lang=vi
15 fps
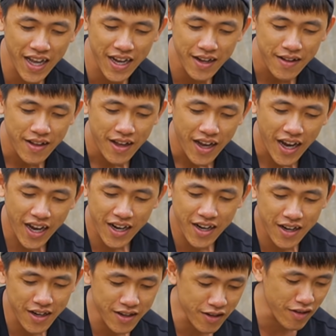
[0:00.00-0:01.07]
là
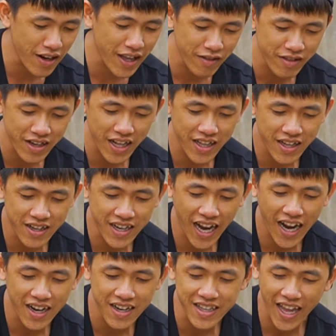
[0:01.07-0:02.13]
à, nó leo như này thì
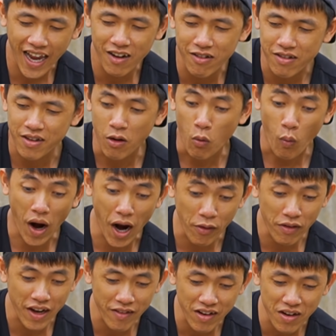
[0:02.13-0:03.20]
khá đơn giản luôn wow
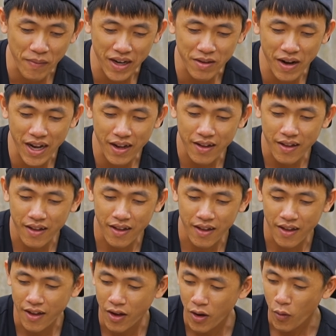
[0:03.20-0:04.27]
nó leo rất là mạnh các bạn
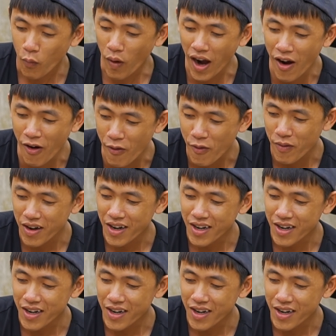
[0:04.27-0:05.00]
wow